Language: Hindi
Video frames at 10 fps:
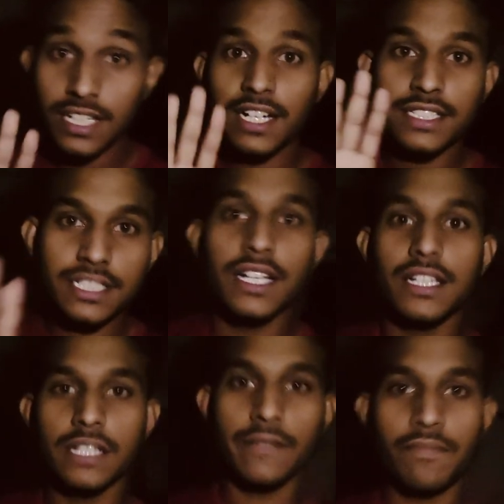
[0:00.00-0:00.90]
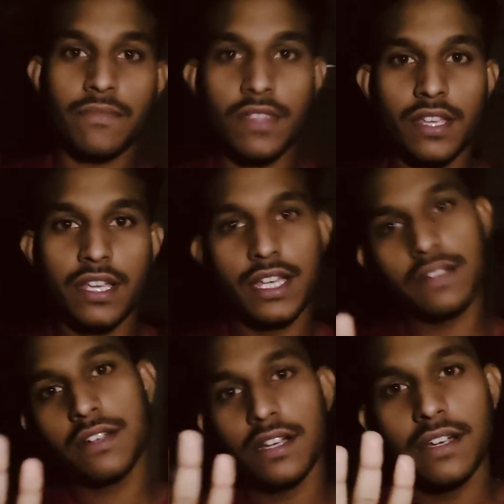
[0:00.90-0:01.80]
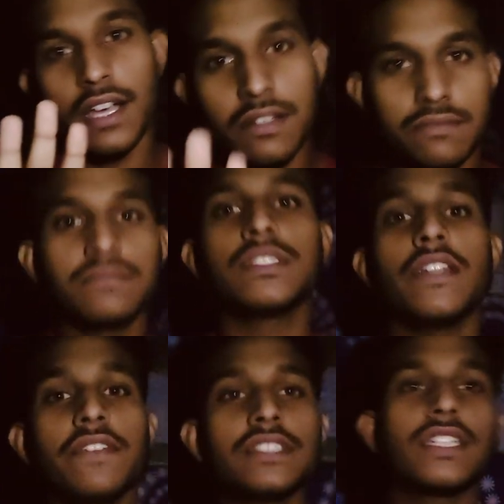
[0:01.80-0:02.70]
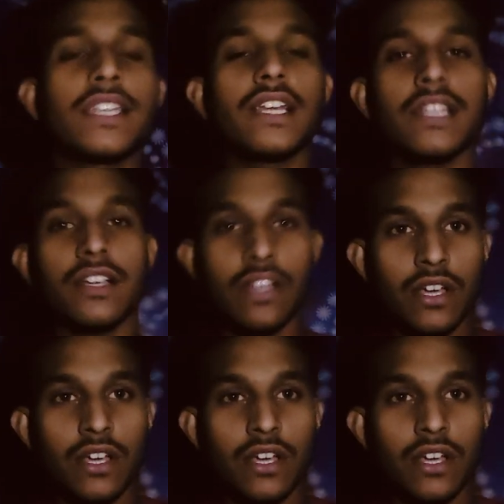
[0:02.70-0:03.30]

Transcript: तक का सही है एक सेल्फी स्टिक के लिए